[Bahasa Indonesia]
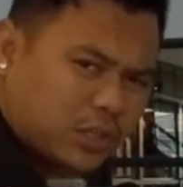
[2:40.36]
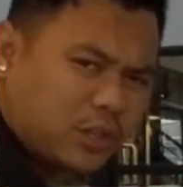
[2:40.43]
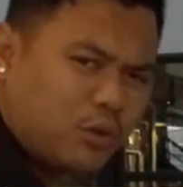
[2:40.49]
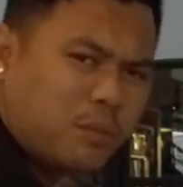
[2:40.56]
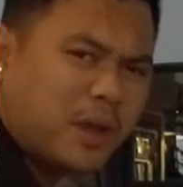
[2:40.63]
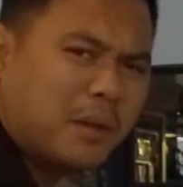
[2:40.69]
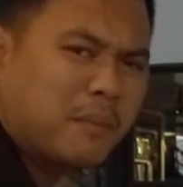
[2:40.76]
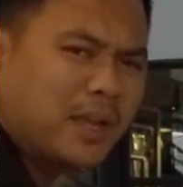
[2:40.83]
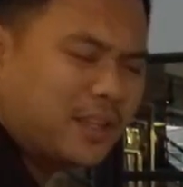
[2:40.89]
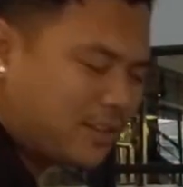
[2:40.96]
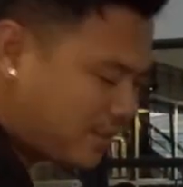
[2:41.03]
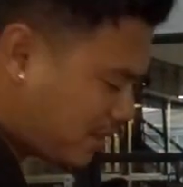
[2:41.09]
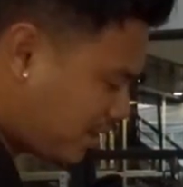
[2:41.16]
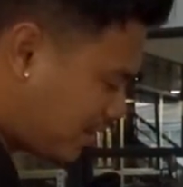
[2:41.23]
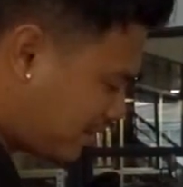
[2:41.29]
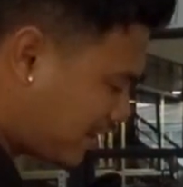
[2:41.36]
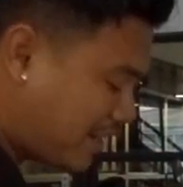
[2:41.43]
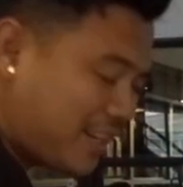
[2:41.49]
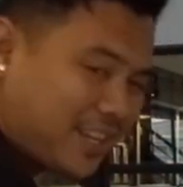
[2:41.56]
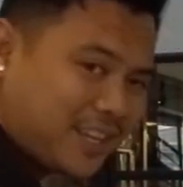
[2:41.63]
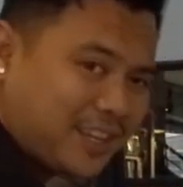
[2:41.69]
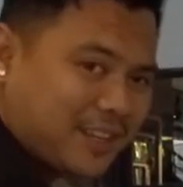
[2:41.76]
motornya lumayan banyak sih.
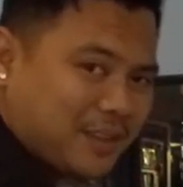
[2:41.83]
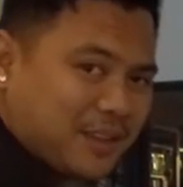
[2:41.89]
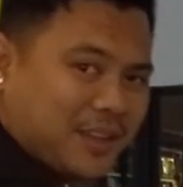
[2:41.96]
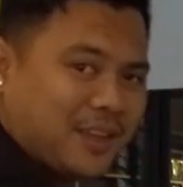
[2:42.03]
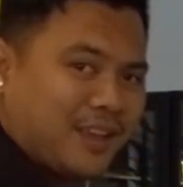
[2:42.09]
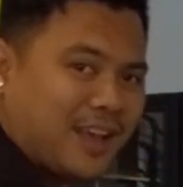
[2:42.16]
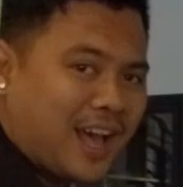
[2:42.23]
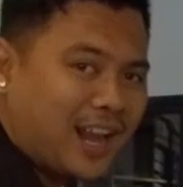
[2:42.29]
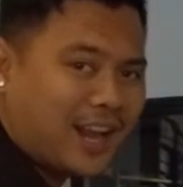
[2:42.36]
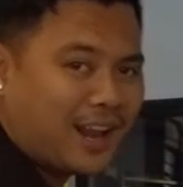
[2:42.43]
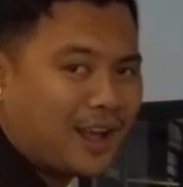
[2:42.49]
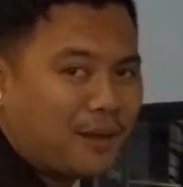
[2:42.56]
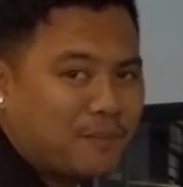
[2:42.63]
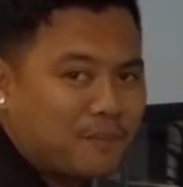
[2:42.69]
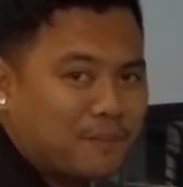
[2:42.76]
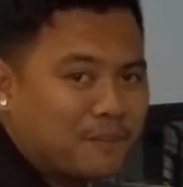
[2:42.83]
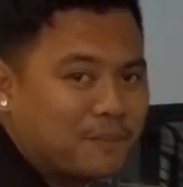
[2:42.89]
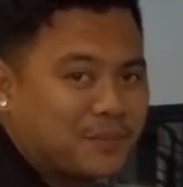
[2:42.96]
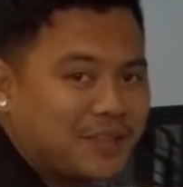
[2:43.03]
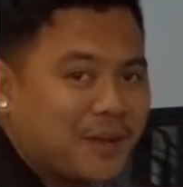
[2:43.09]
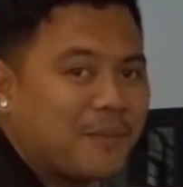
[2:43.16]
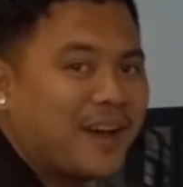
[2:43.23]
Jadi harap
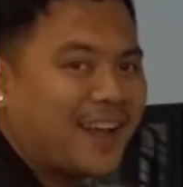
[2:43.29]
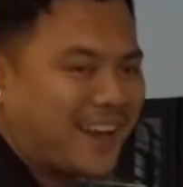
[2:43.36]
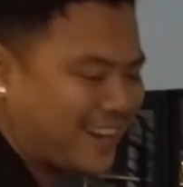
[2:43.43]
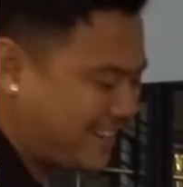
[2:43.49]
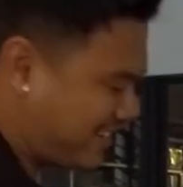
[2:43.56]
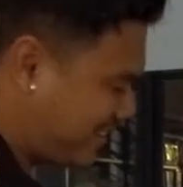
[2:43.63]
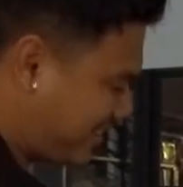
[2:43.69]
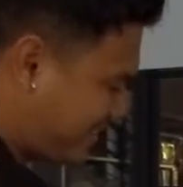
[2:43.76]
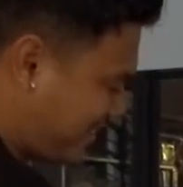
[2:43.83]
sabar.